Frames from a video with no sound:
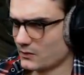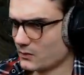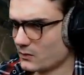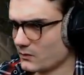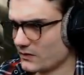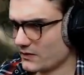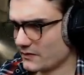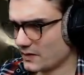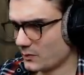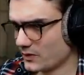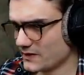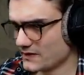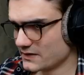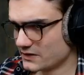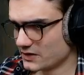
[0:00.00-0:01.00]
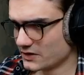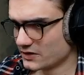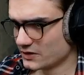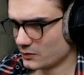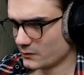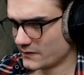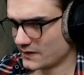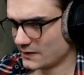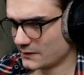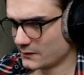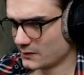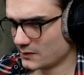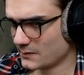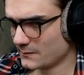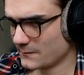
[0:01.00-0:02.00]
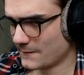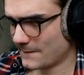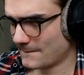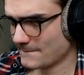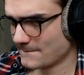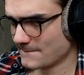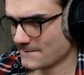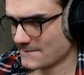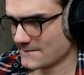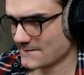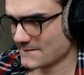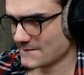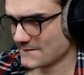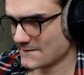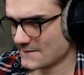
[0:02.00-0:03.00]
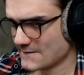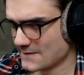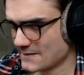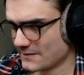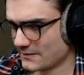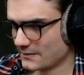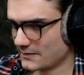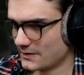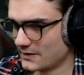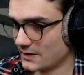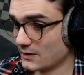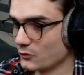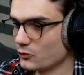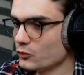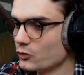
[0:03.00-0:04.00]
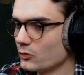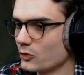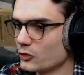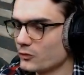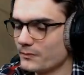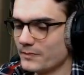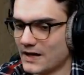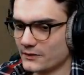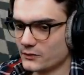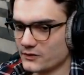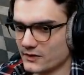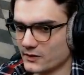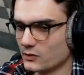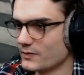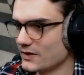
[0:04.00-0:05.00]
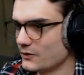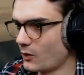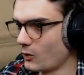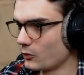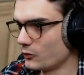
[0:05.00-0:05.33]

donc on va vraiment essayer de chercher le contact quand même. Voilà, le nombre de balles que je viens de lui mettre dans le